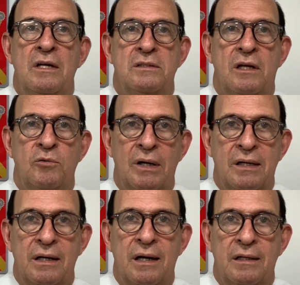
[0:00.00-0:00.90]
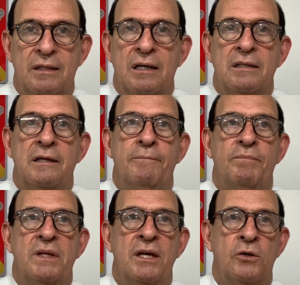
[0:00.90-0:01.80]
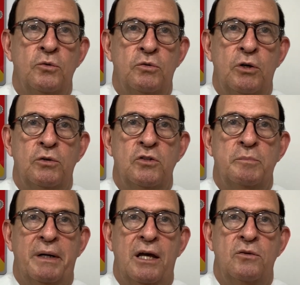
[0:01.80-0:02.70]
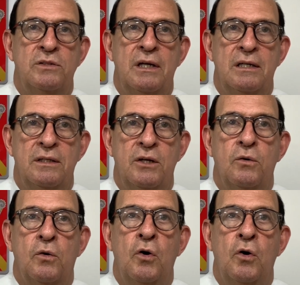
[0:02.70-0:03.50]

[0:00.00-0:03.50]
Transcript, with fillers: Salió al caer la tarde y encontró a otros parados y les dijo,